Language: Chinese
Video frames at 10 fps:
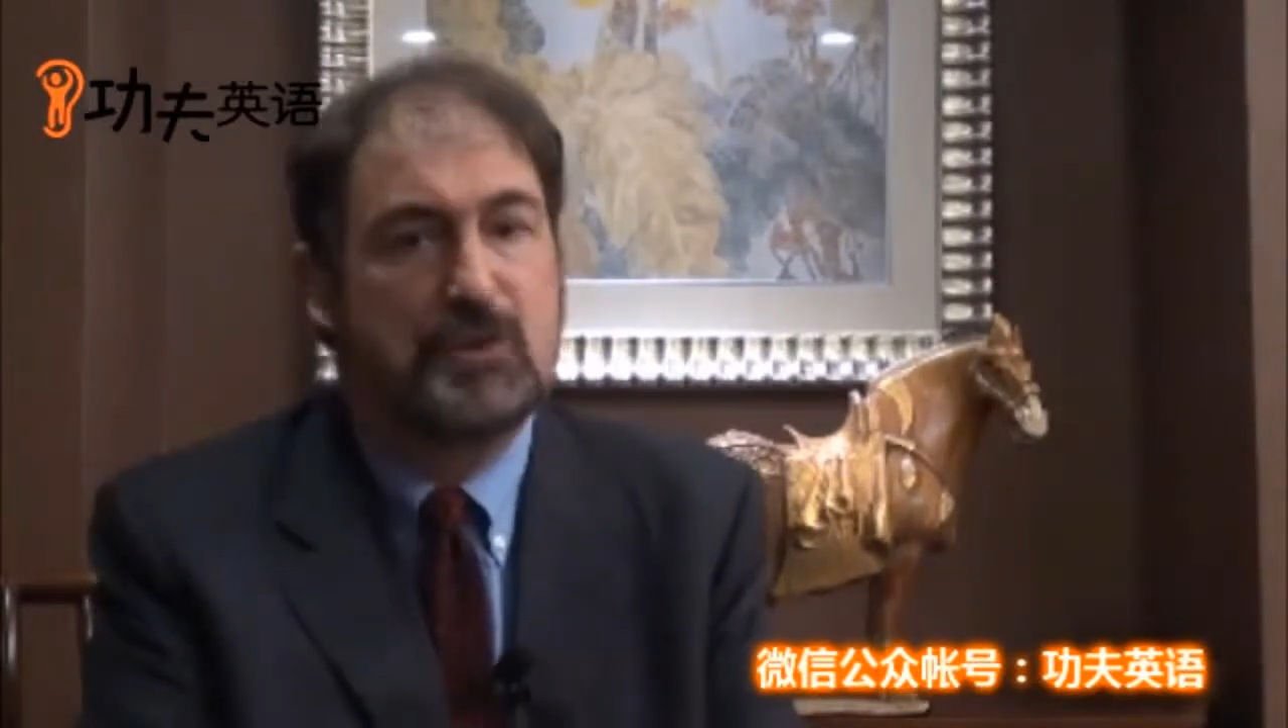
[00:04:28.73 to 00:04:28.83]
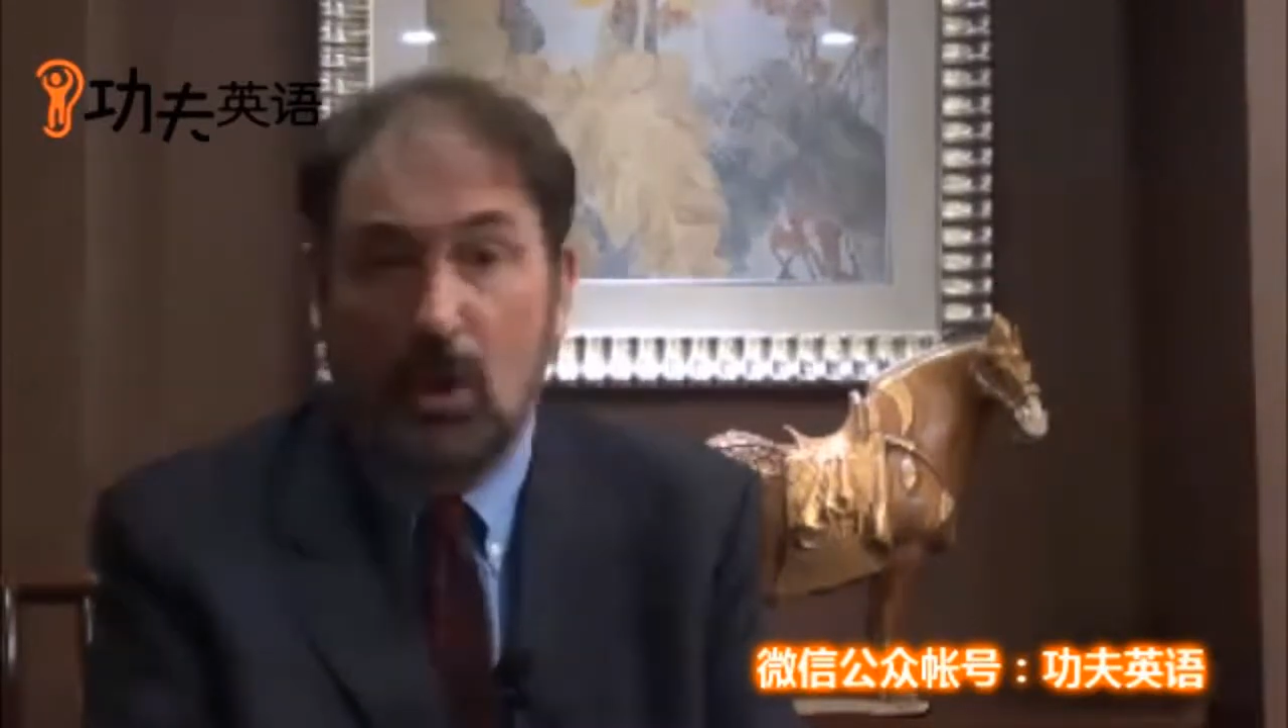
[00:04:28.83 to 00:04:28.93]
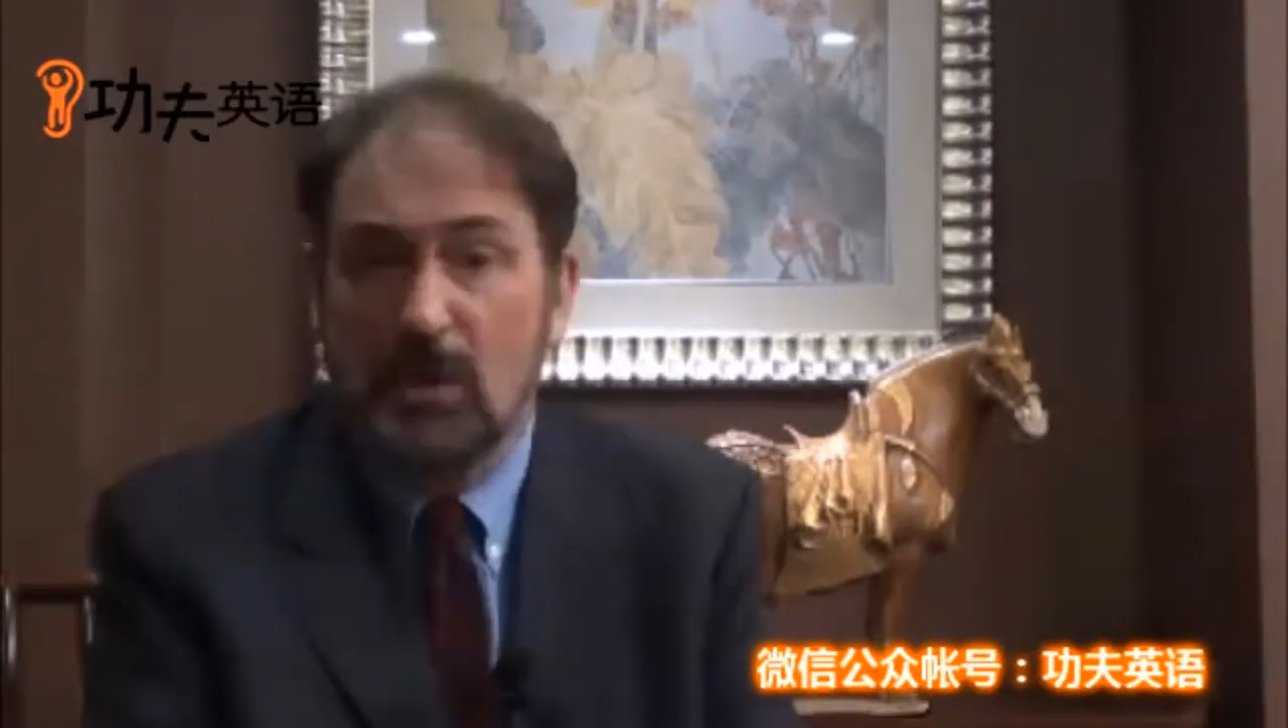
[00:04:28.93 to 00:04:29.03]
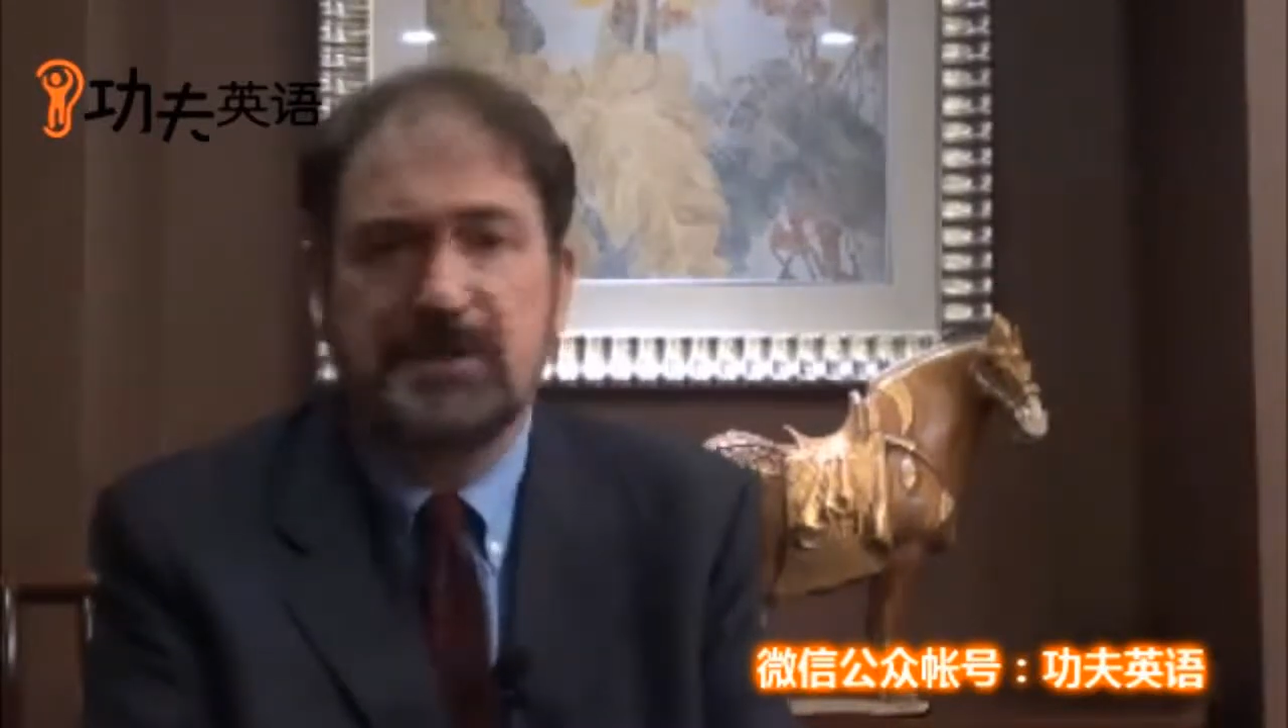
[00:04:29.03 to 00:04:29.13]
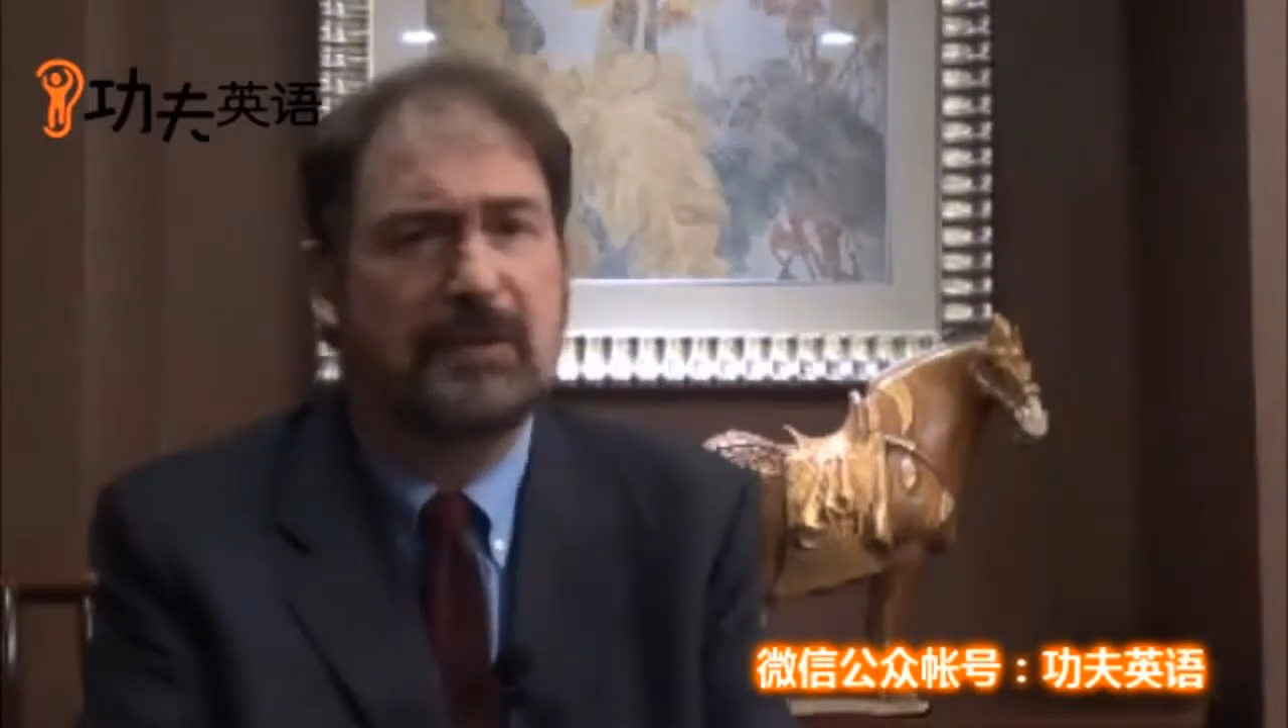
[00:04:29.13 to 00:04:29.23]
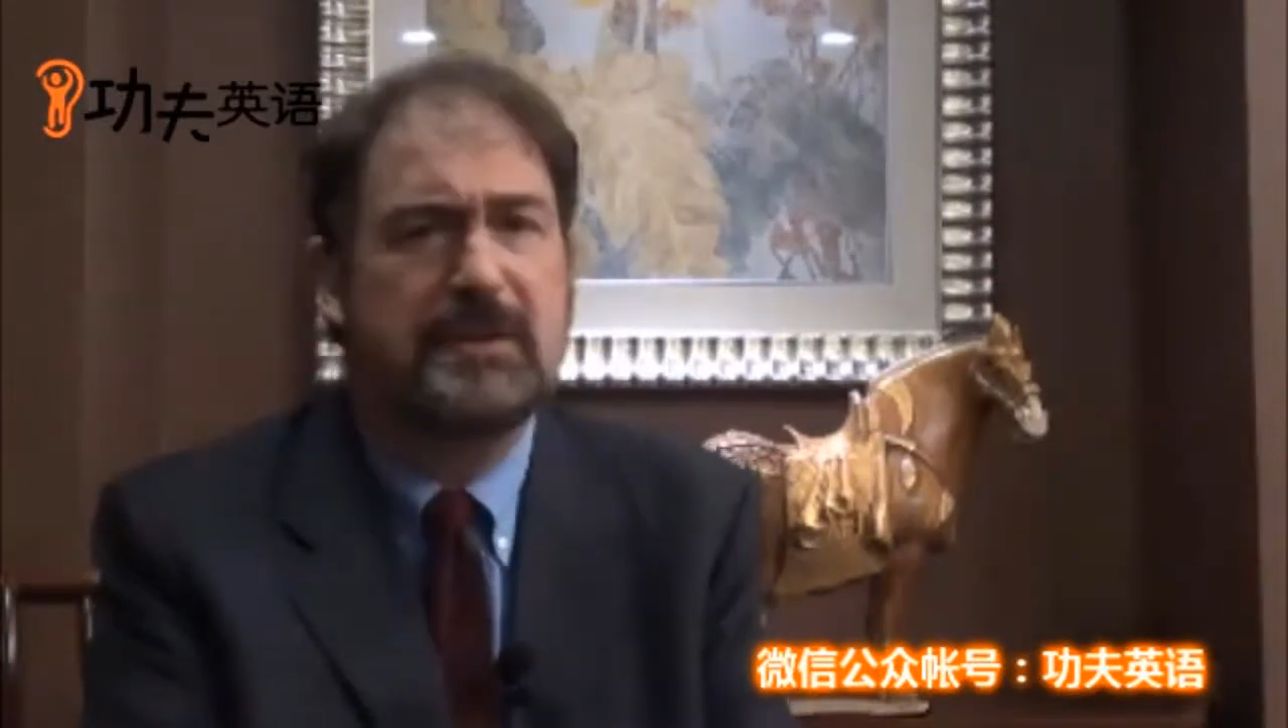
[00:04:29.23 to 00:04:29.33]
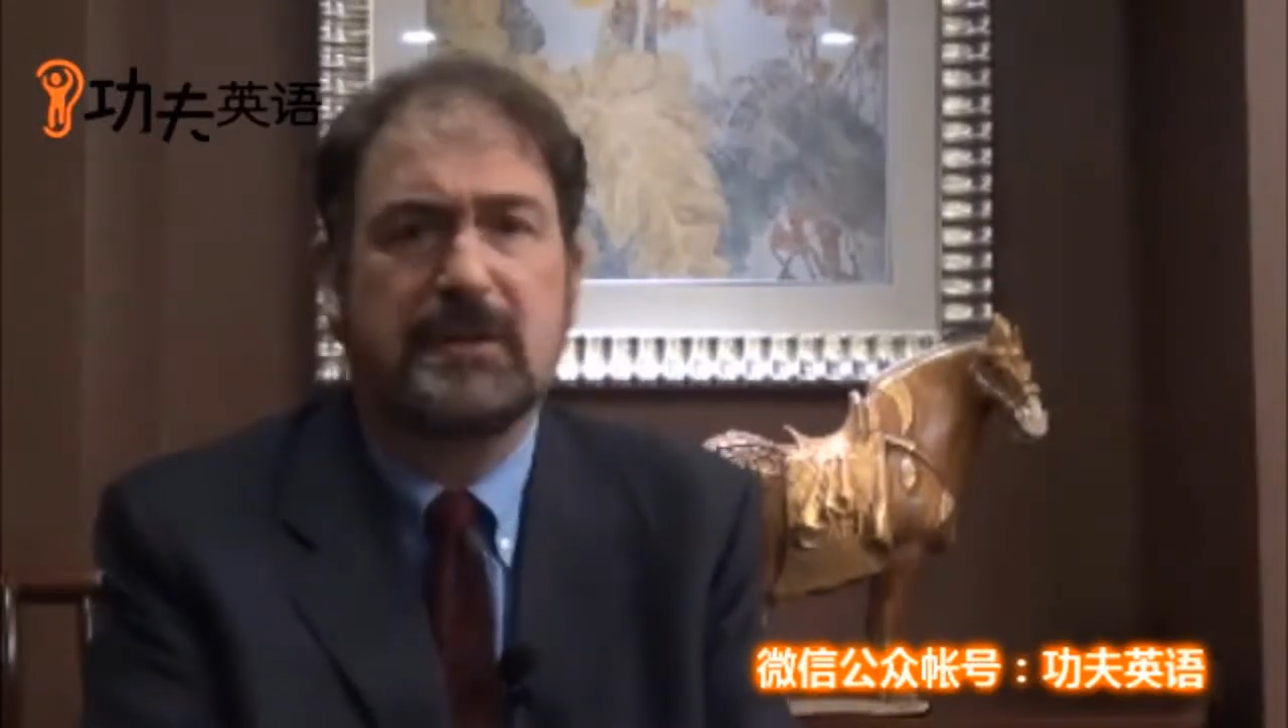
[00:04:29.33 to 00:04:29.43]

创造